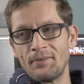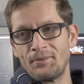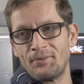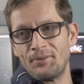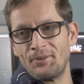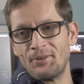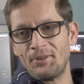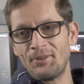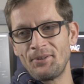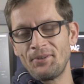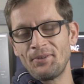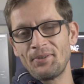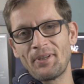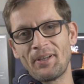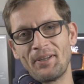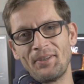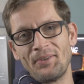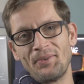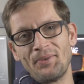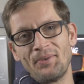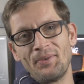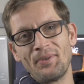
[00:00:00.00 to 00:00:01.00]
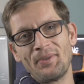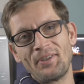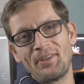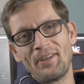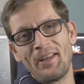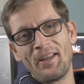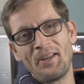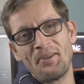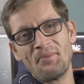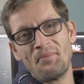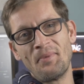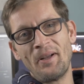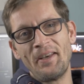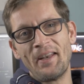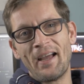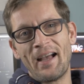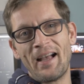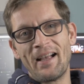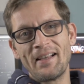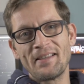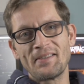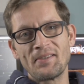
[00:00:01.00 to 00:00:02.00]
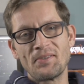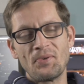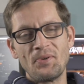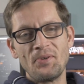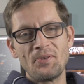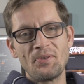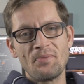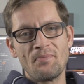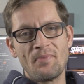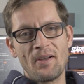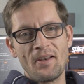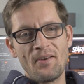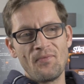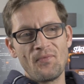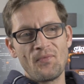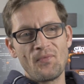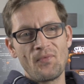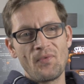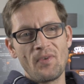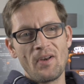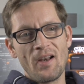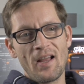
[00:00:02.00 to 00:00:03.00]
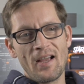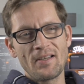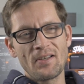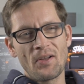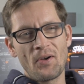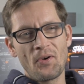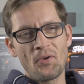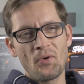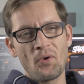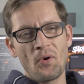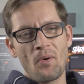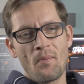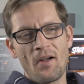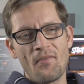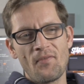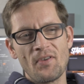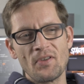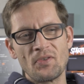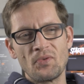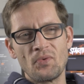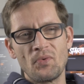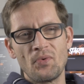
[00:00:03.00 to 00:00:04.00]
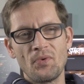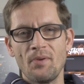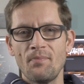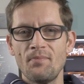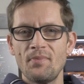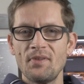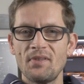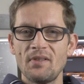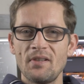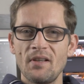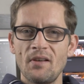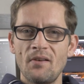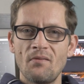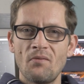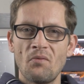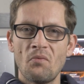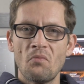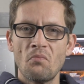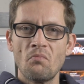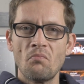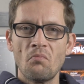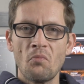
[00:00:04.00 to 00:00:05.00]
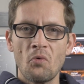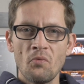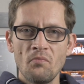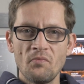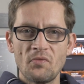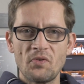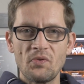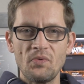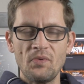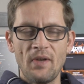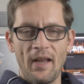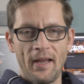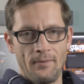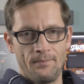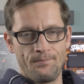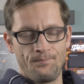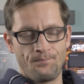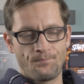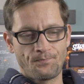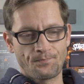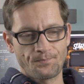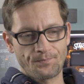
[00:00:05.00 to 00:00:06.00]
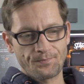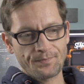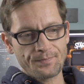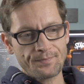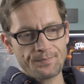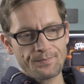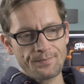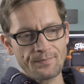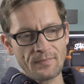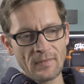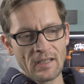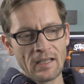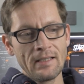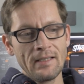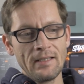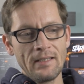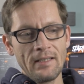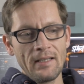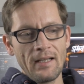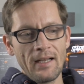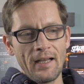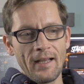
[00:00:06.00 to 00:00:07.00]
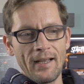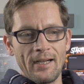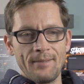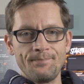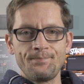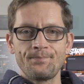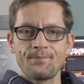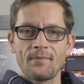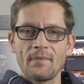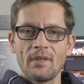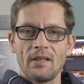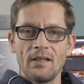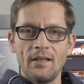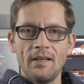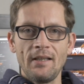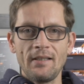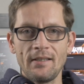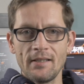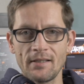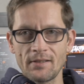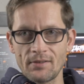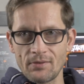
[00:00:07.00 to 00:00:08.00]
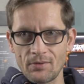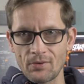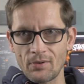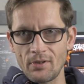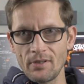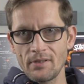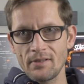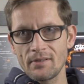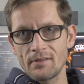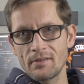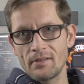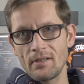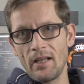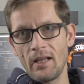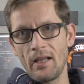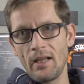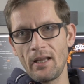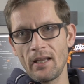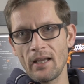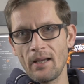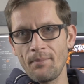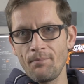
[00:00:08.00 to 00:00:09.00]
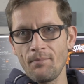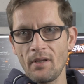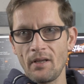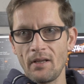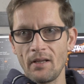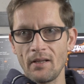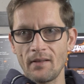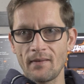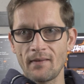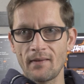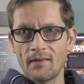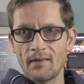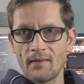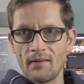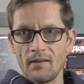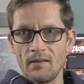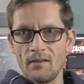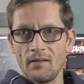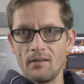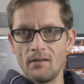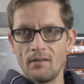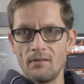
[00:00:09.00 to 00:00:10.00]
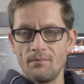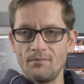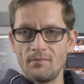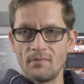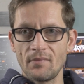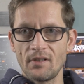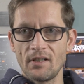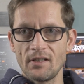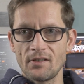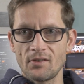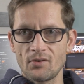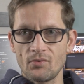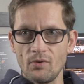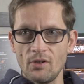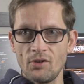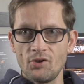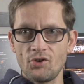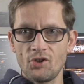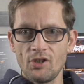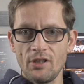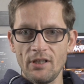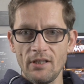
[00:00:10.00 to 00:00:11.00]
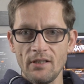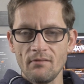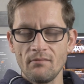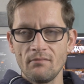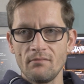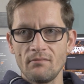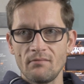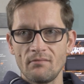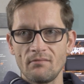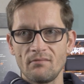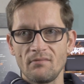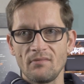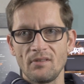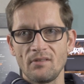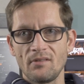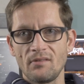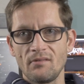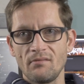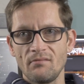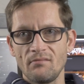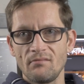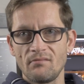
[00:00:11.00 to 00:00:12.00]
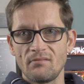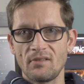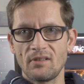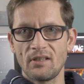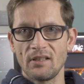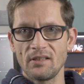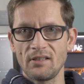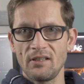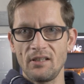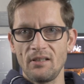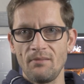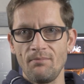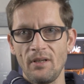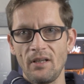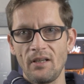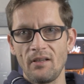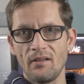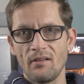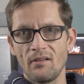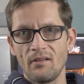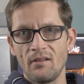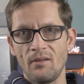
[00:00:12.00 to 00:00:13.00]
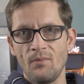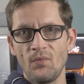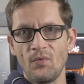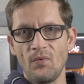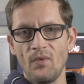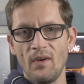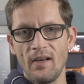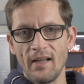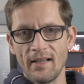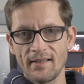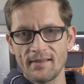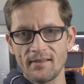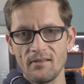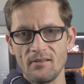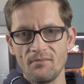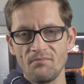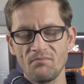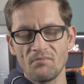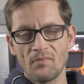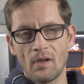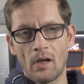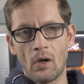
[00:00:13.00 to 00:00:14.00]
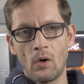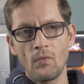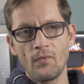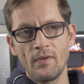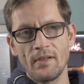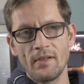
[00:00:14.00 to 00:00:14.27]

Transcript: Ne? Also ich denke mal, da sollte man vielleicht auch noch mal versuchen, ein bisschen umzudenken. Ja, nichtsdestotrotz, ich habe mich jetzt ähm, dazu entschieden, dass ich mich impfen lasse, auch